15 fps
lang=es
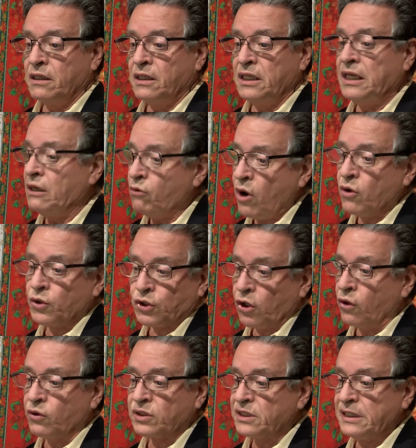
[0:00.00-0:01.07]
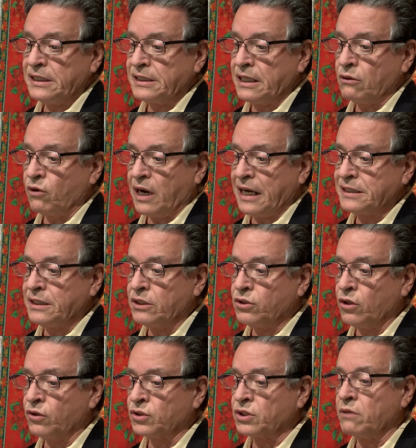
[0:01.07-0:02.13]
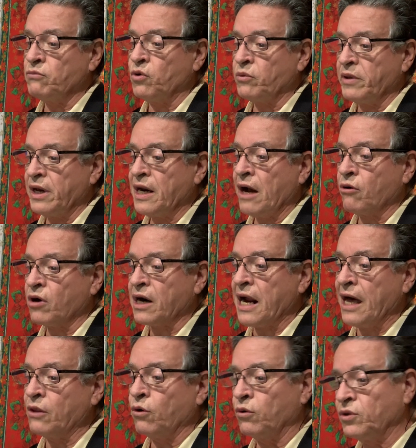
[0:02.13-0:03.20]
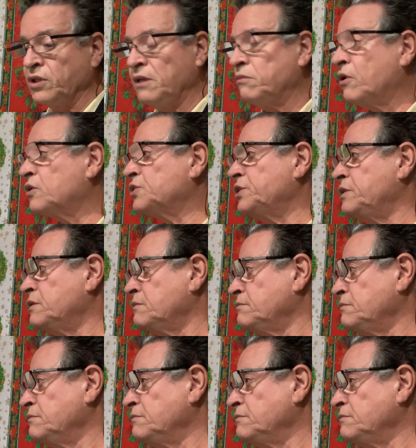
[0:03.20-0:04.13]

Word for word: Y luego todos dicen, o casi todos, me hubiera ahorrado un divorcio,